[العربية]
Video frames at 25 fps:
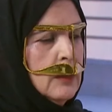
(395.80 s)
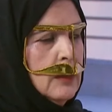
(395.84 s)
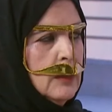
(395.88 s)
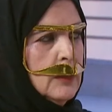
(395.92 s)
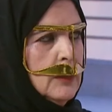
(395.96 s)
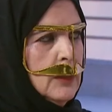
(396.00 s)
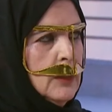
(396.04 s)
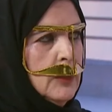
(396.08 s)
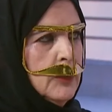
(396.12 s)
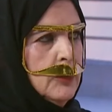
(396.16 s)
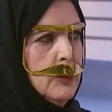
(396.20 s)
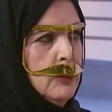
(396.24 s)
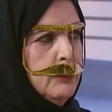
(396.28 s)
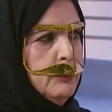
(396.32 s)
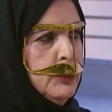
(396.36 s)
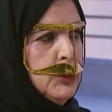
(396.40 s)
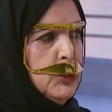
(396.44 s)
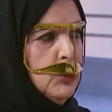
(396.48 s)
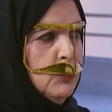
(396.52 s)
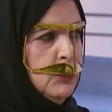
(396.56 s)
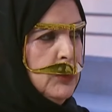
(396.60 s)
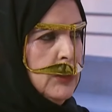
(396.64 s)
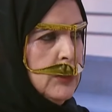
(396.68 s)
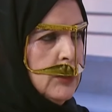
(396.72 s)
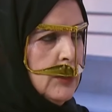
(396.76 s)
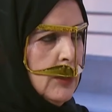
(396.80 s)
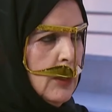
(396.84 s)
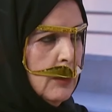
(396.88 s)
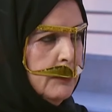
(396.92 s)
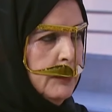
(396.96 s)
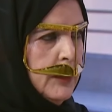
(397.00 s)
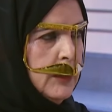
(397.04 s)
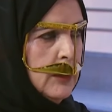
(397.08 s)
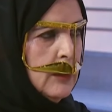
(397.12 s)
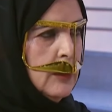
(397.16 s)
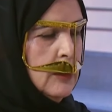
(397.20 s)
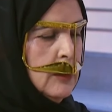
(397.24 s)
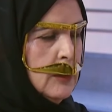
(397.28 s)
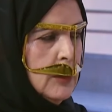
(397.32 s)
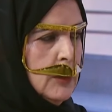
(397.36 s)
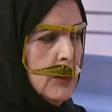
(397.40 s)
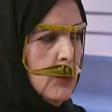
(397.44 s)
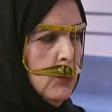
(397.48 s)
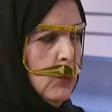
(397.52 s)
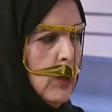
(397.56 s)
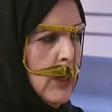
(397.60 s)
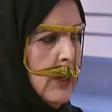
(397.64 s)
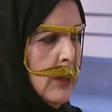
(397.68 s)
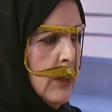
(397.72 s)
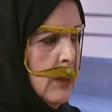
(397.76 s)
يعني بشوف حسابك انت
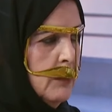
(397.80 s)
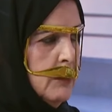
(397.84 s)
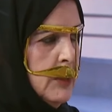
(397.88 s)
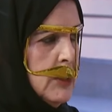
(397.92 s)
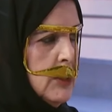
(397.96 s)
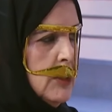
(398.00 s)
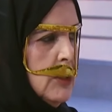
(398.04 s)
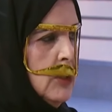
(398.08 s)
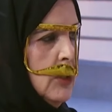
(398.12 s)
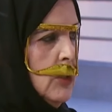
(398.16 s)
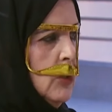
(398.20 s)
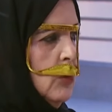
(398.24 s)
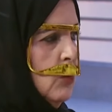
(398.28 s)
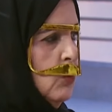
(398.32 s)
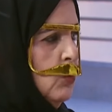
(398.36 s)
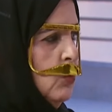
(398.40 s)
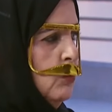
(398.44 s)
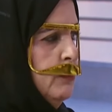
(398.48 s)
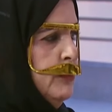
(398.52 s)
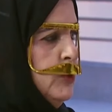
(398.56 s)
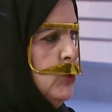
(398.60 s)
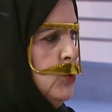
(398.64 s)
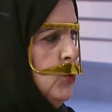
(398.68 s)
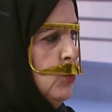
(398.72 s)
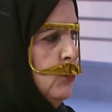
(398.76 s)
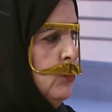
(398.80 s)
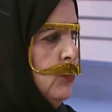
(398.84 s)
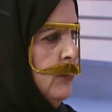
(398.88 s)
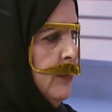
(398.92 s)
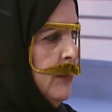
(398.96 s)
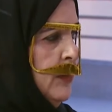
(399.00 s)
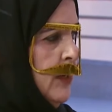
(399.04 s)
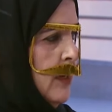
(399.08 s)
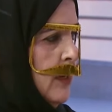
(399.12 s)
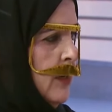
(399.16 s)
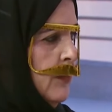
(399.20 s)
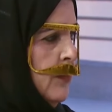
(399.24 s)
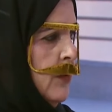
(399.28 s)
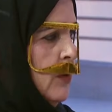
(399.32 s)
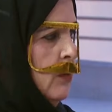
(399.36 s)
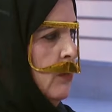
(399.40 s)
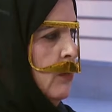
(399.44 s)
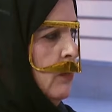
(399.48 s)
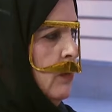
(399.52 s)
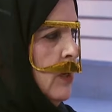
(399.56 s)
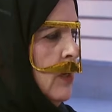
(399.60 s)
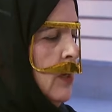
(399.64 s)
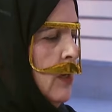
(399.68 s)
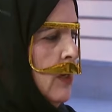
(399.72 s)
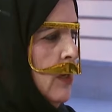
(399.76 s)
وانا بسير وبشوف فلانه و...